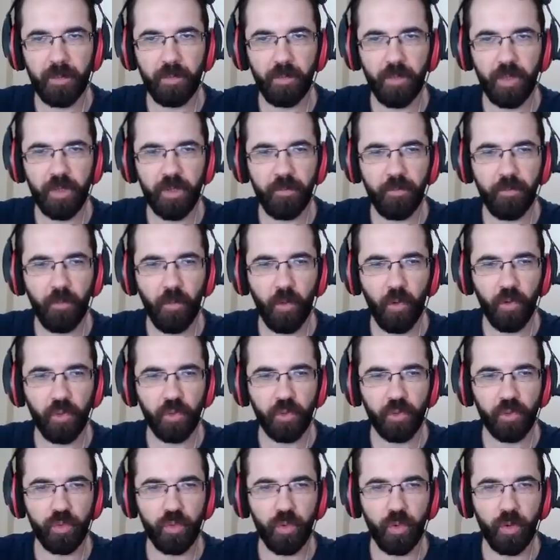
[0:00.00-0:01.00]
Body
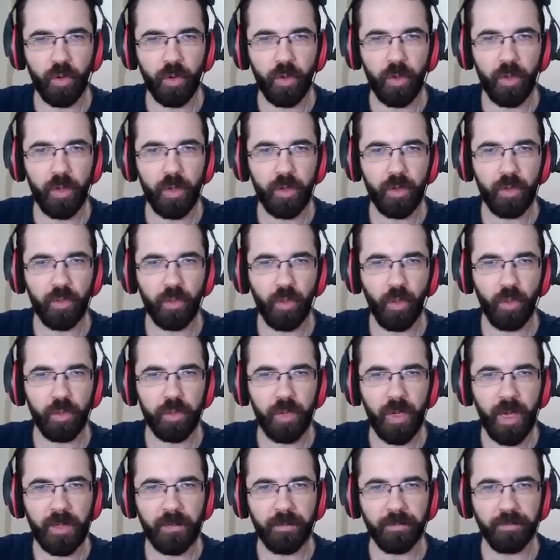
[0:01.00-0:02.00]
font diyor. Ne
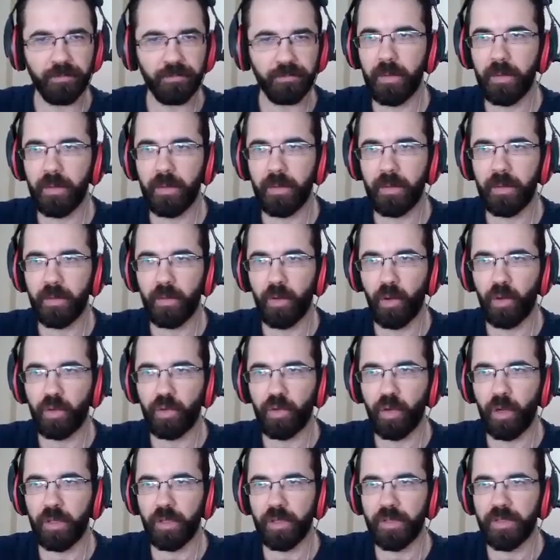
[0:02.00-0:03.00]
oldu lan? Your
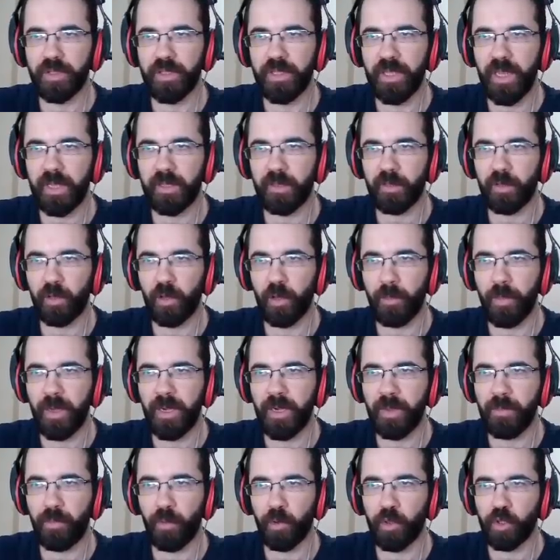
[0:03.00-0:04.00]
color cyan diyor. Ben
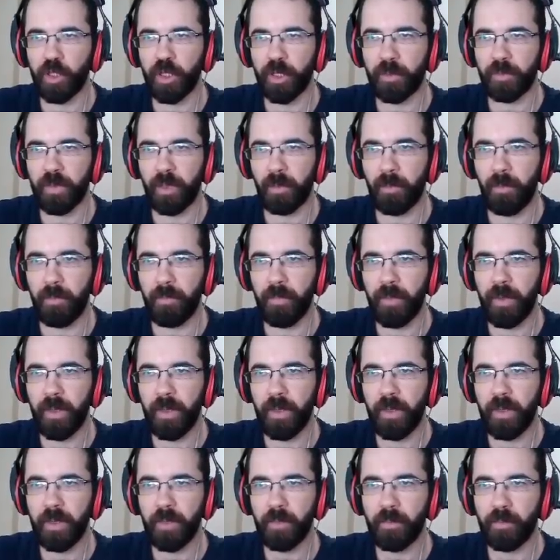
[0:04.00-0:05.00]
imposter'im tamam.
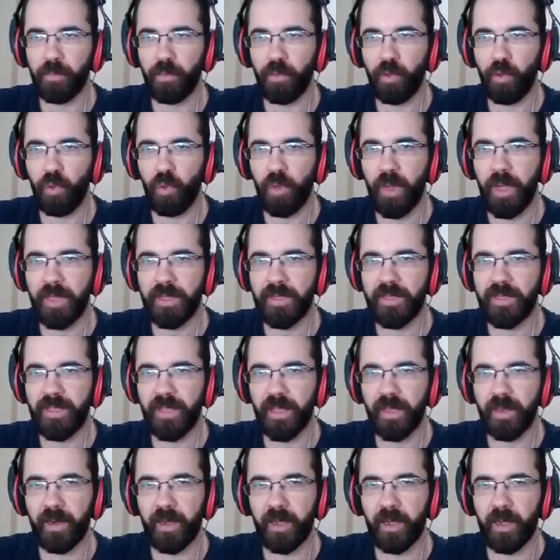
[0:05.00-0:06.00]
Blue and
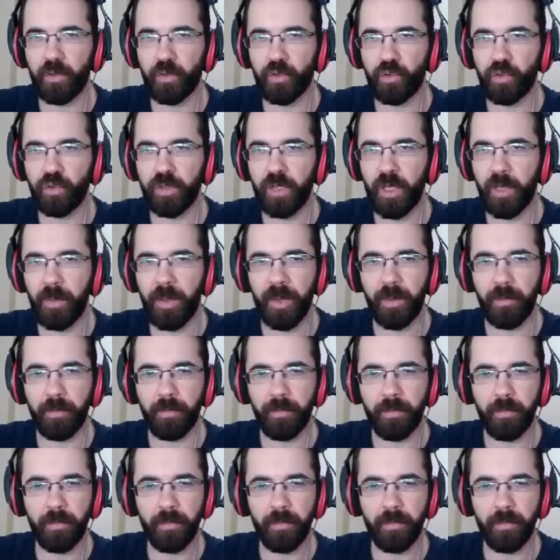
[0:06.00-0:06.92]
cyan. Aa şununla benim.